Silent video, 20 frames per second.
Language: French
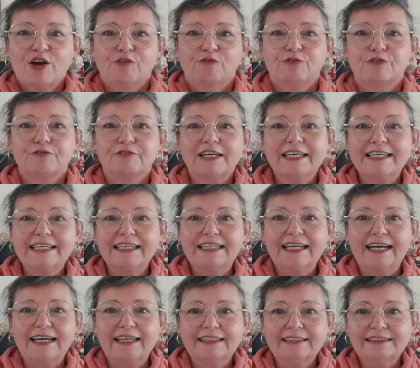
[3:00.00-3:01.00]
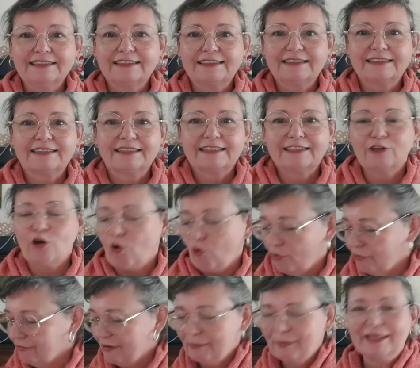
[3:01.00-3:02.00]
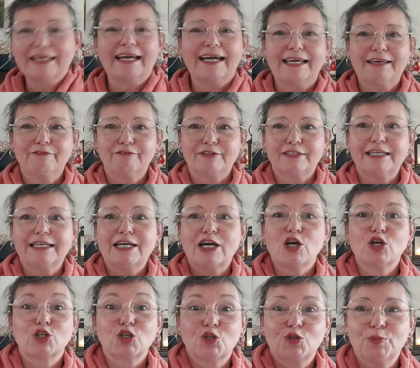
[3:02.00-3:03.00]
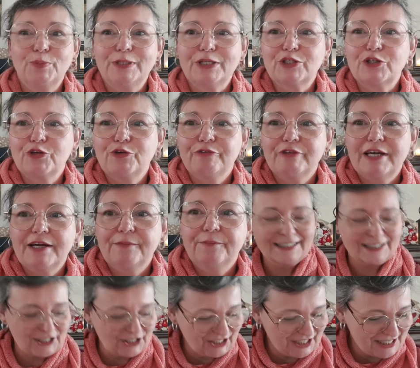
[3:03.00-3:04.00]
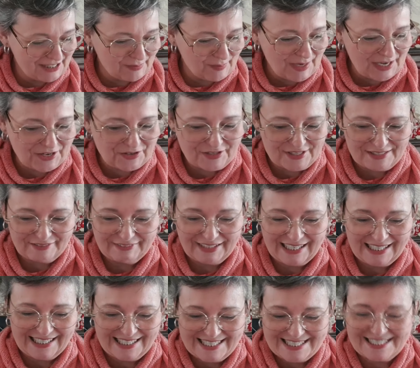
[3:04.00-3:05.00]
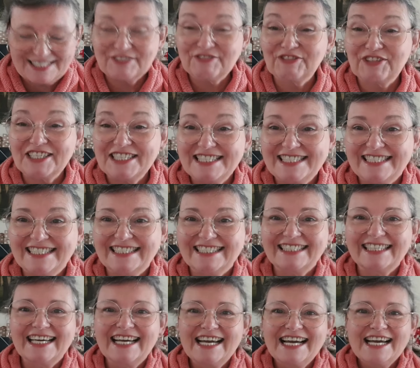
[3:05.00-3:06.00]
vous voyez là... Non, on ne va pas y arriver. Je coupe et je reviens j'espère que ça va aller cette fois-ci.